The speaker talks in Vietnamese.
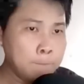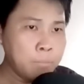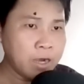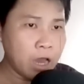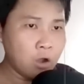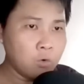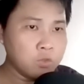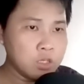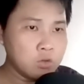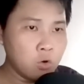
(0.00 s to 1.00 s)
Ba đạo
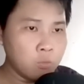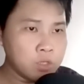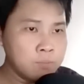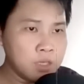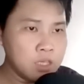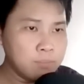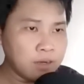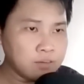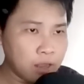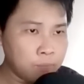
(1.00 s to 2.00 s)
diệt hồn kiếm khí
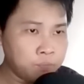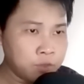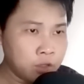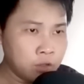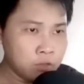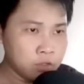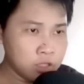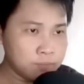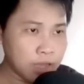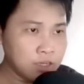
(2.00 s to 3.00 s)
bắn ra, từ
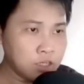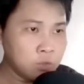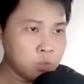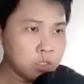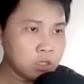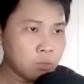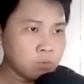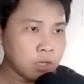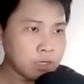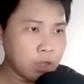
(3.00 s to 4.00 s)
dịp Tả Kinh Huy
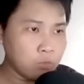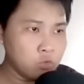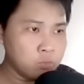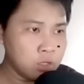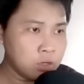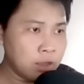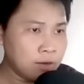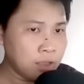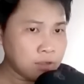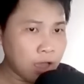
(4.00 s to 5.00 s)
không cách nào nhúc nhích,
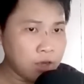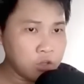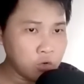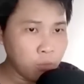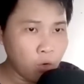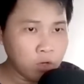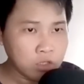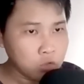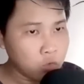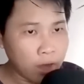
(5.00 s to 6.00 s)
tất cả đều bổ
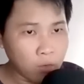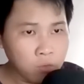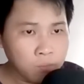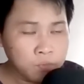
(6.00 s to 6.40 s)
lên người của lão.